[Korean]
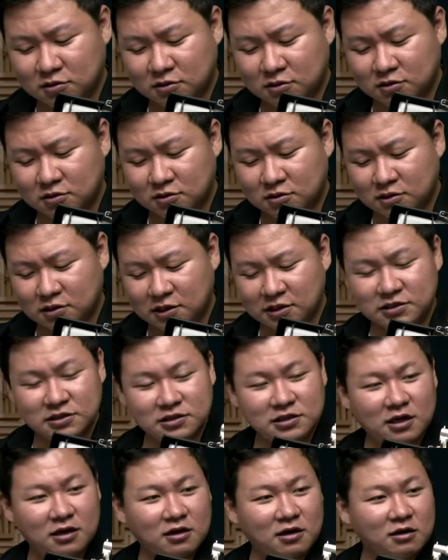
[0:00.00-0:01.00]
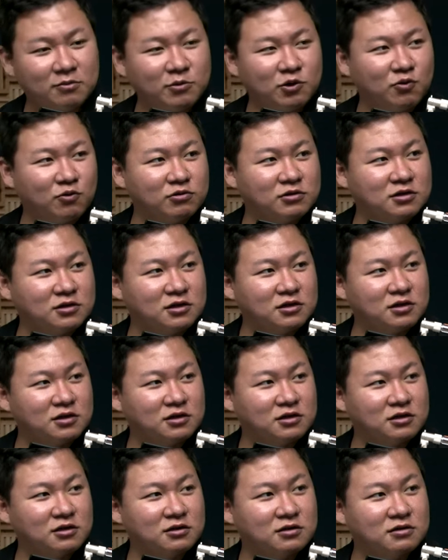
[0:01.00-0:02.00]
그 긴장감이 오른
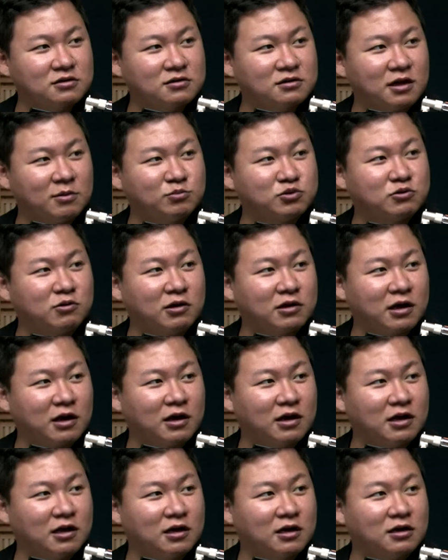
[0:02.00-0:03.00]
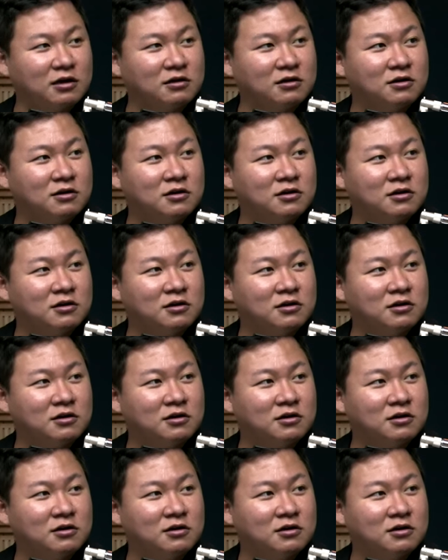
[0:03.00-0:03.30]
이 남북 관계가